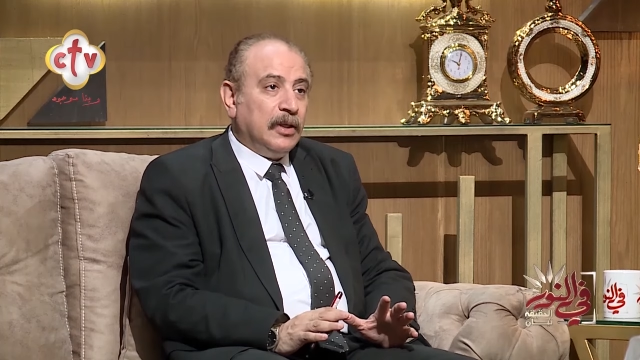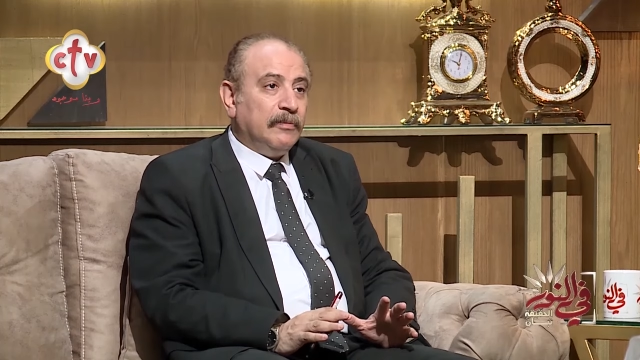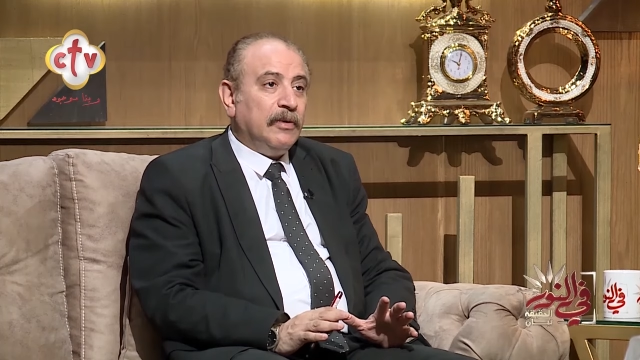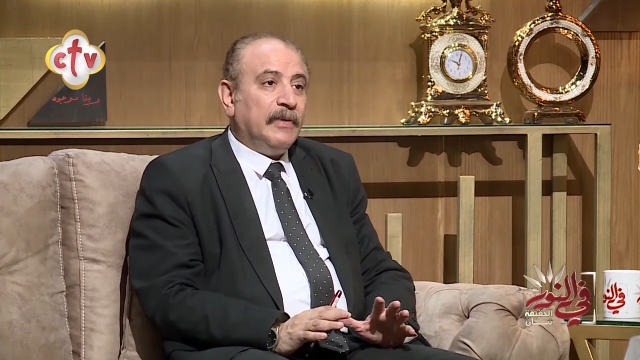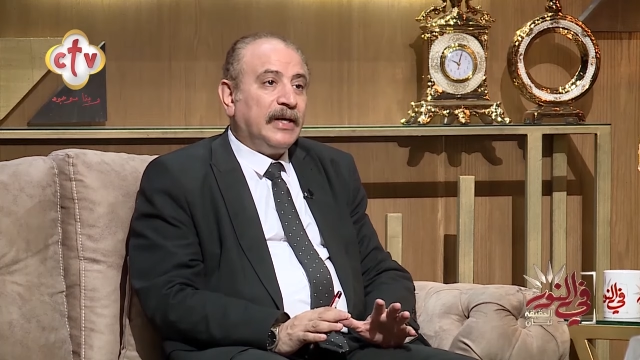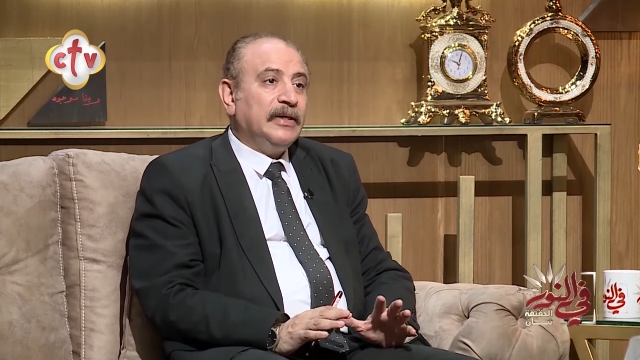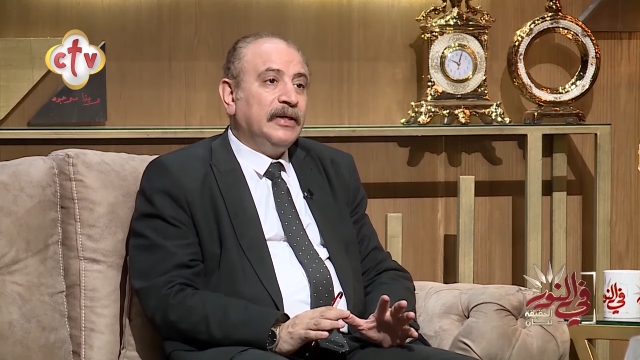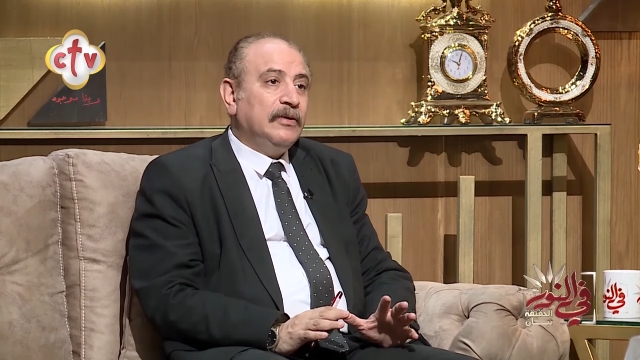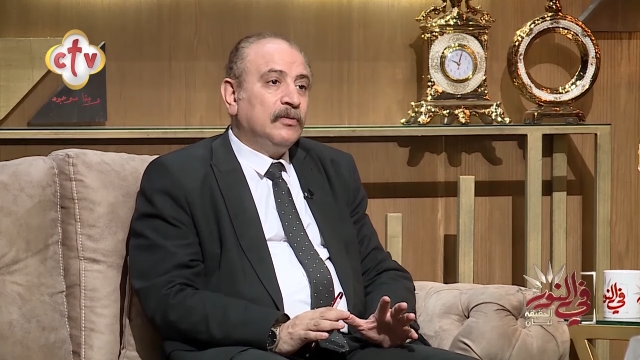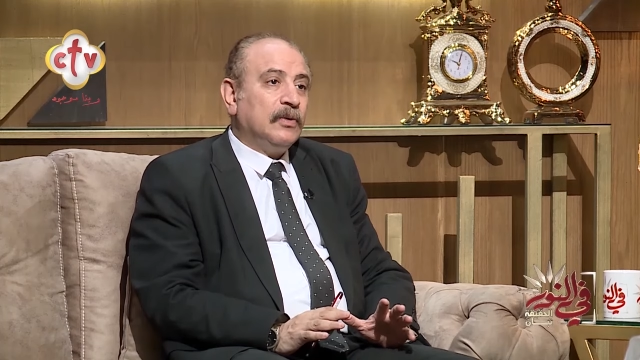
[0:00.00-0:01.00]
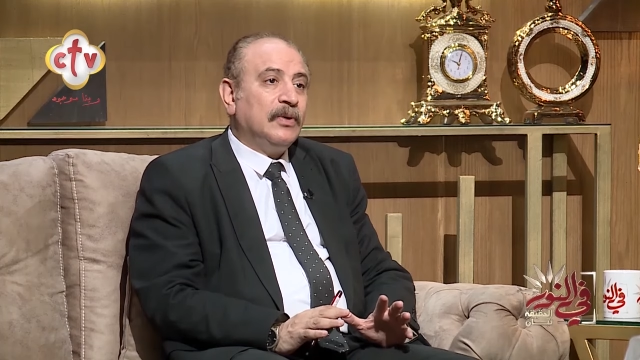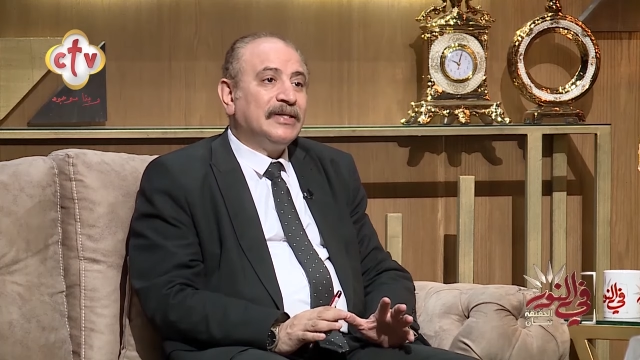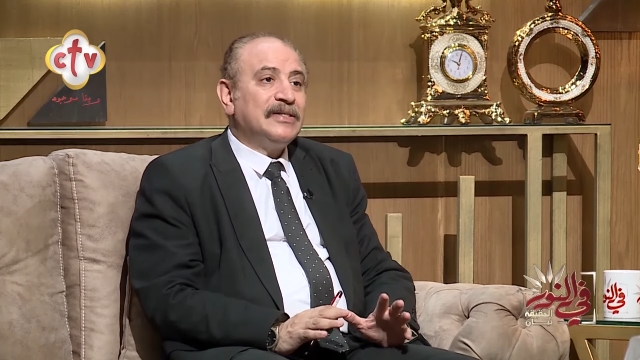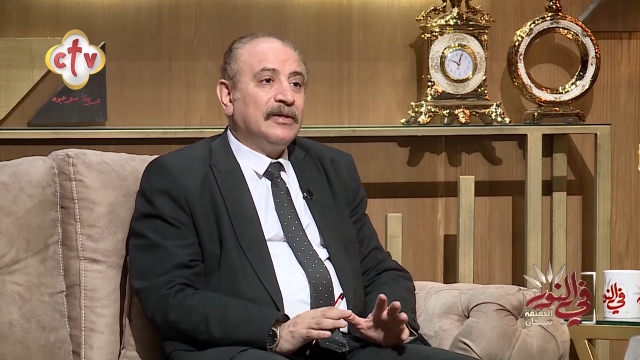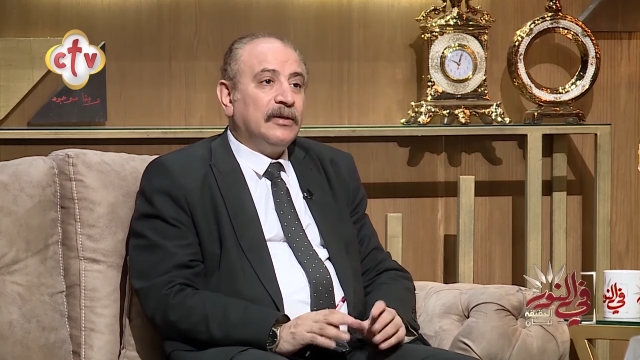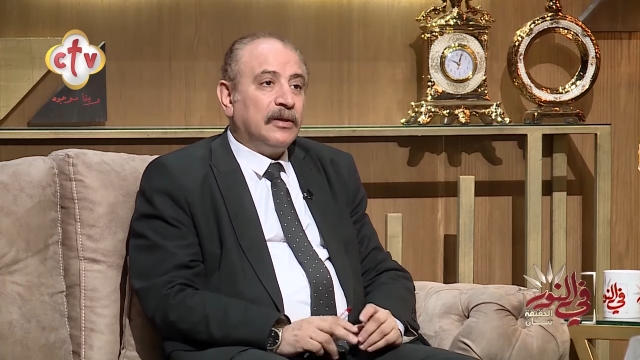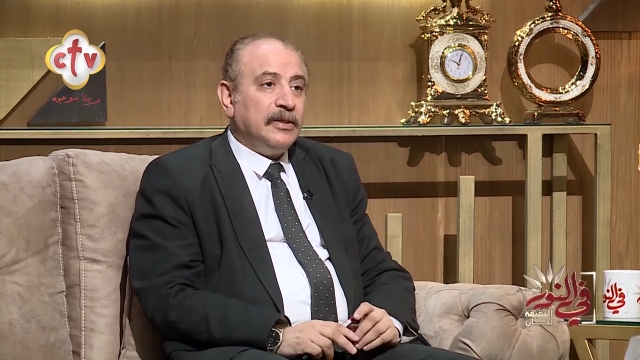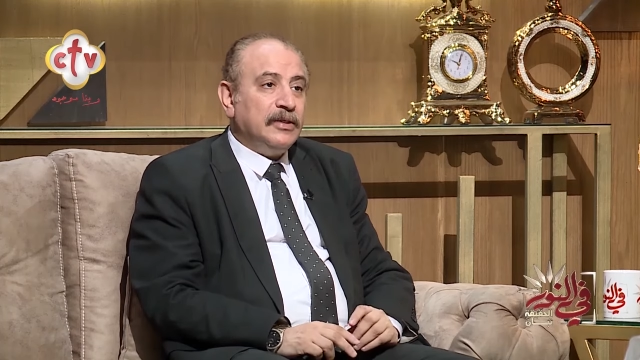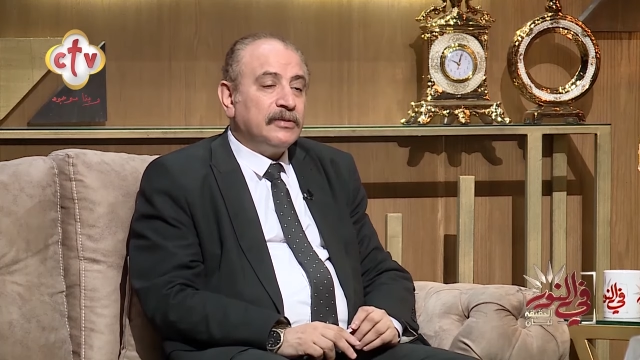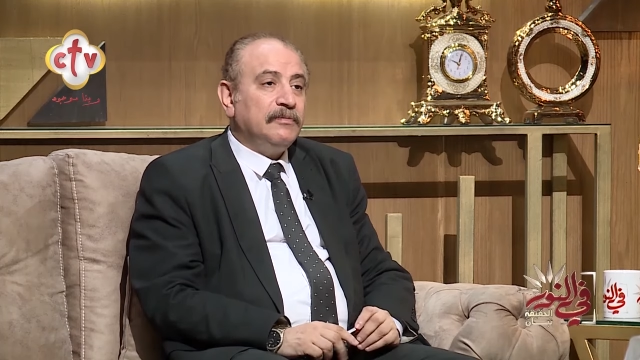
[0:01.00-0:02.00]
بمعنى أنه توجيهات السيد
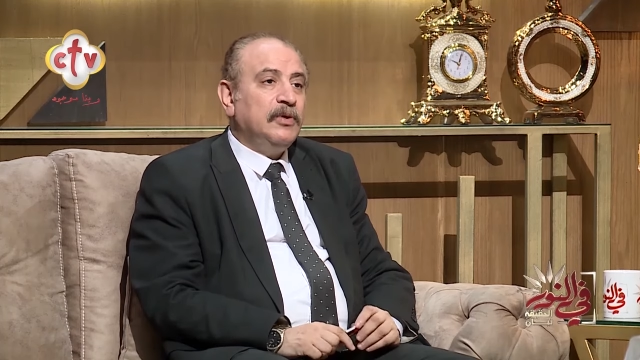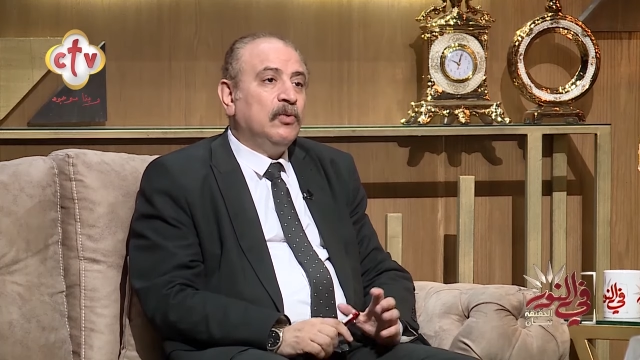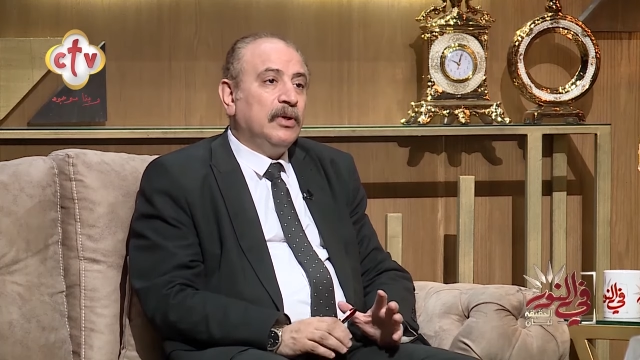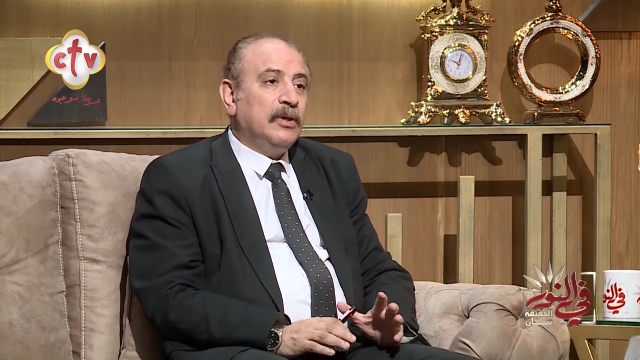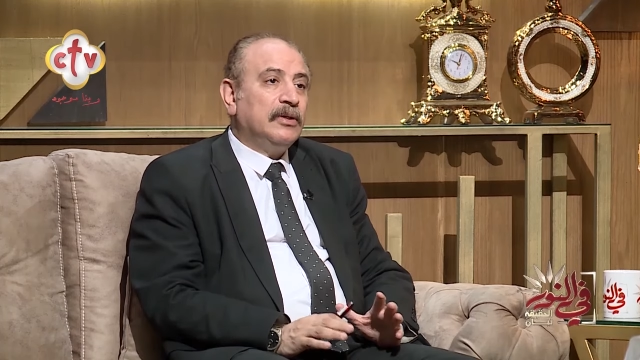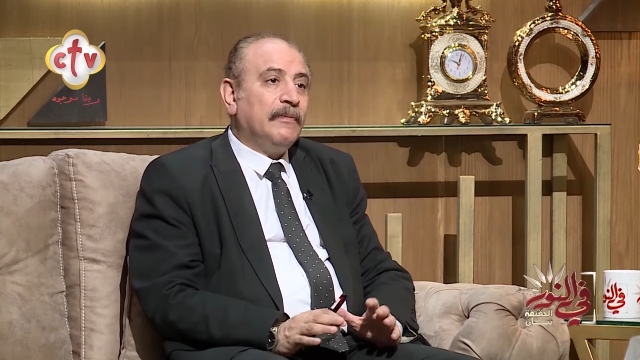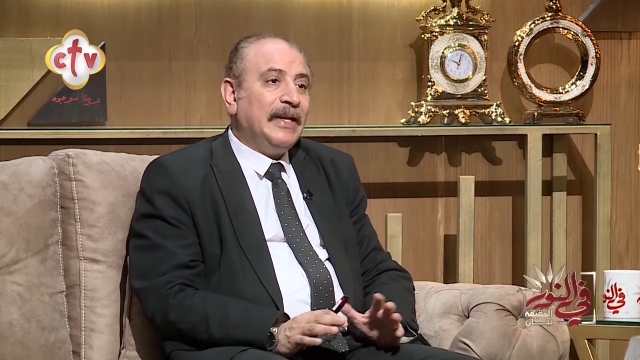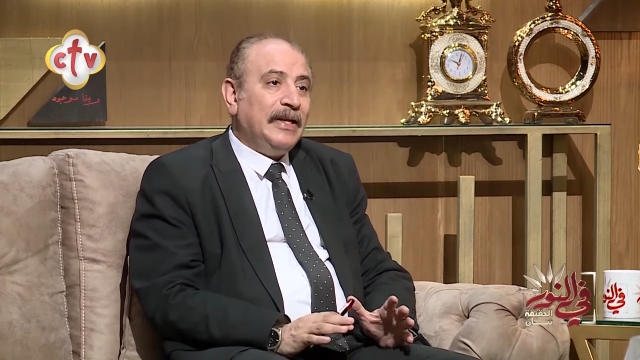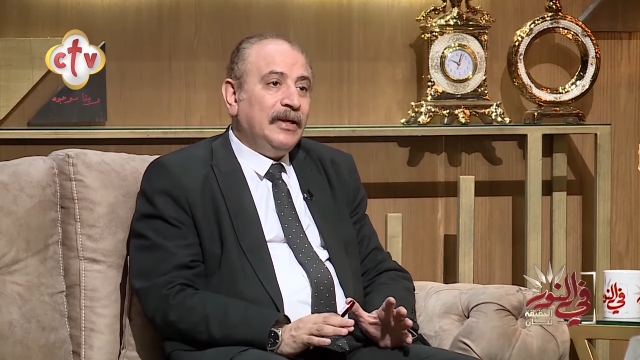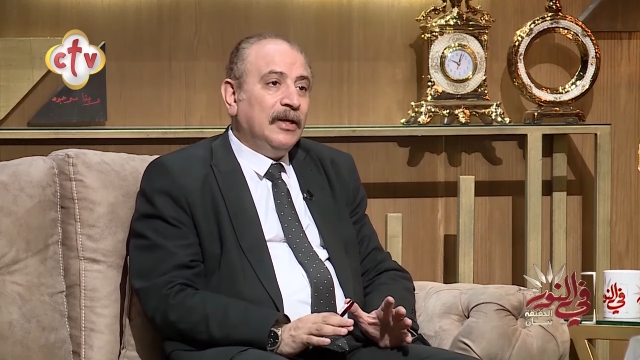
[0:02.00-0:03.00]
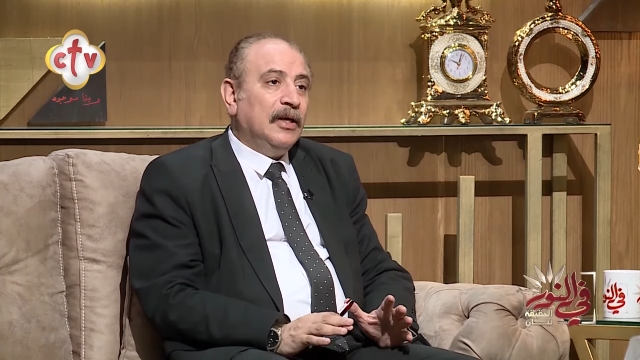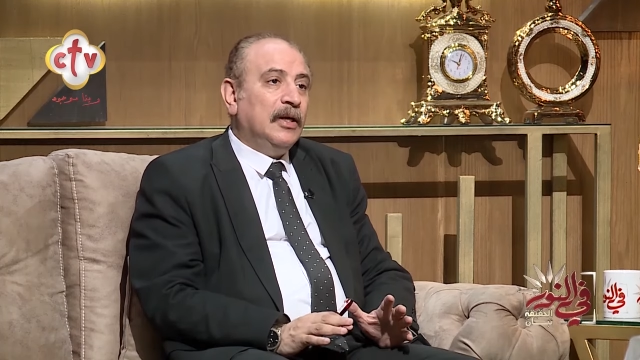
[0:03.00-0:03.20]
الرئيس بيقول تملي